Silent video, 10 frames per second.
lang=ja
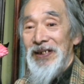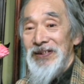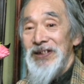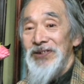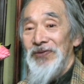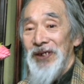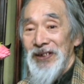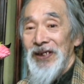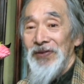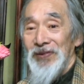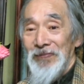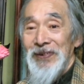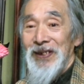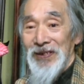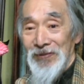西の方へ逃げようと
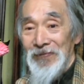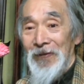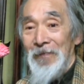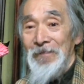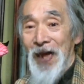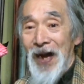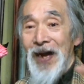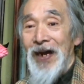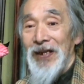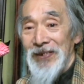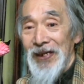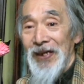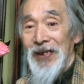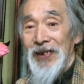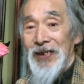思ったけども、あかんかっ
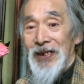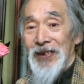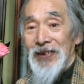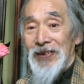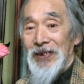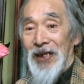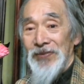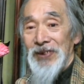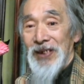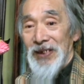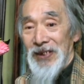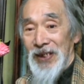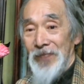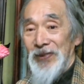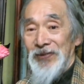て大和
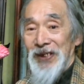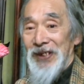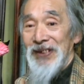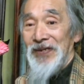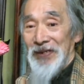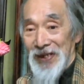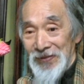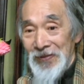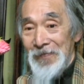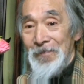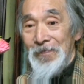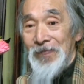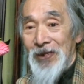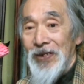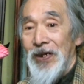へ行ったわけよ。
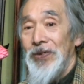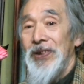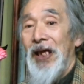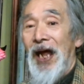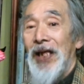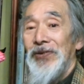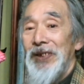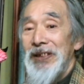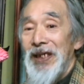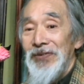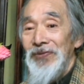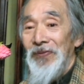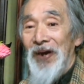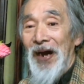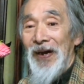だからほったらあと逃げる
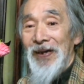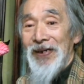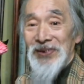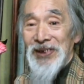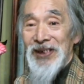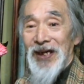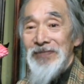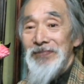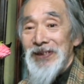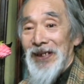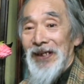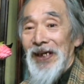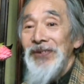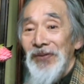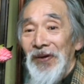のは平泉しか
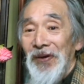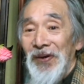ないと。